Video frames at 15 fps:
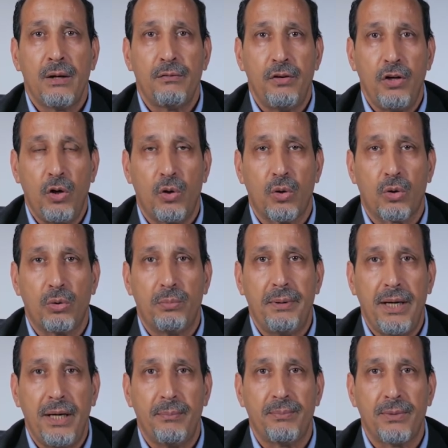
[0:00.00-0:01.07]
في
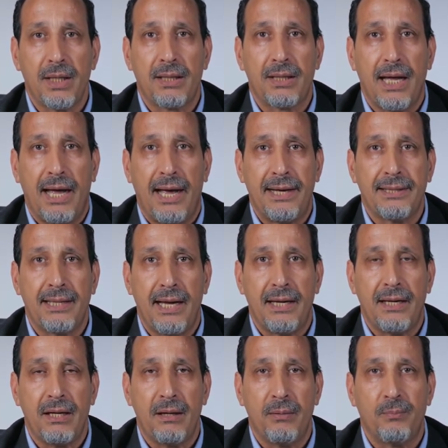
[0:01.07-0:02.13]
حروبهم ضد
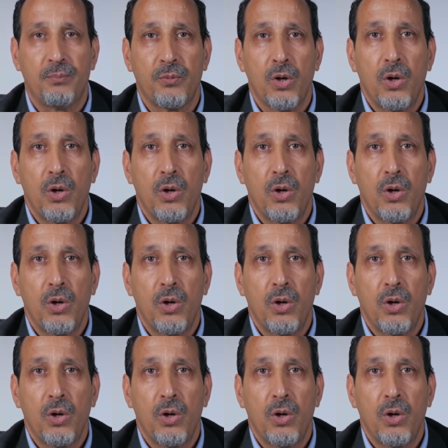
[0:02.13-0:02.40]
أعدائهم